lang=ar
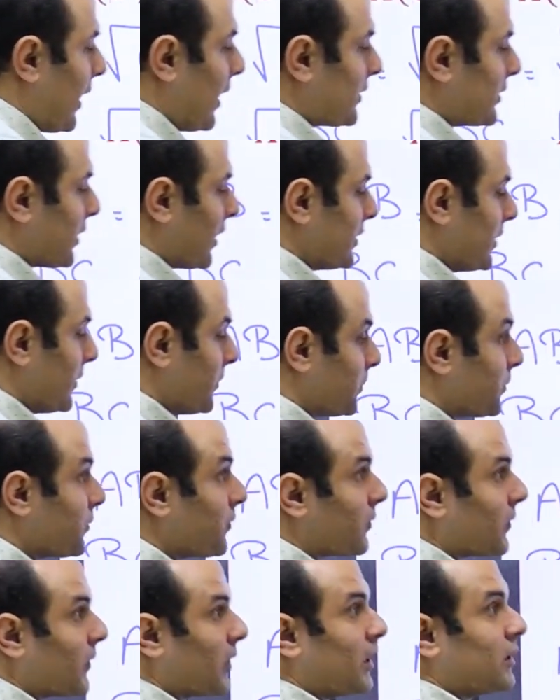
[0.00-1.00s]
يا هل ترى طيب.
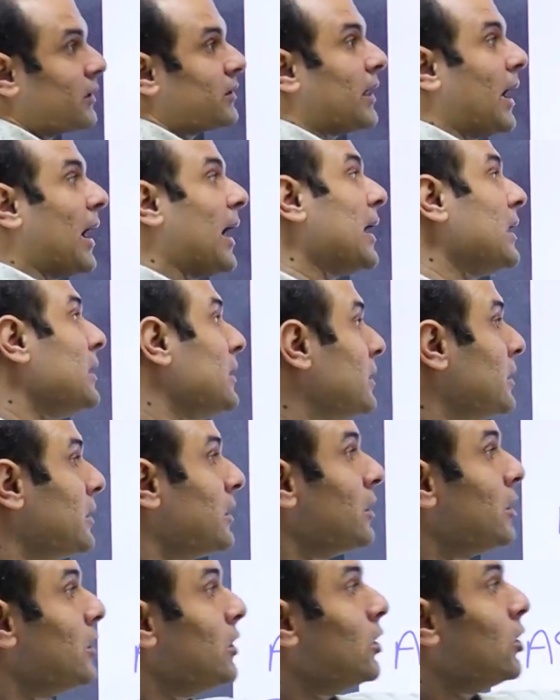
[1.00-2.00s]
تعال
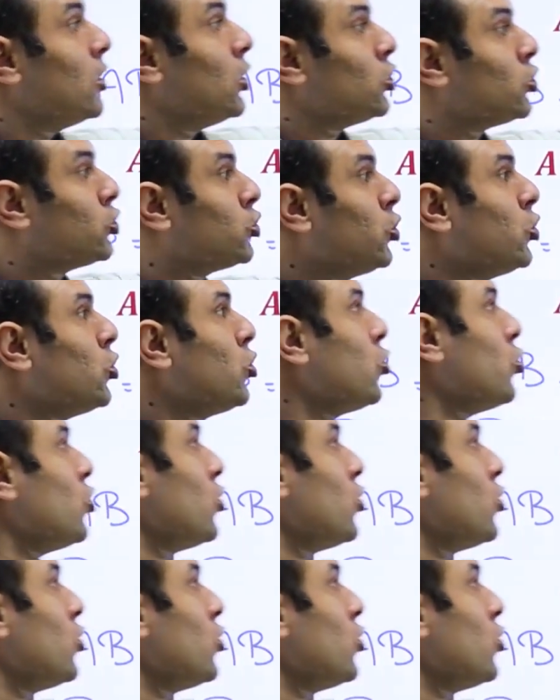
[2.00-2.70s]
2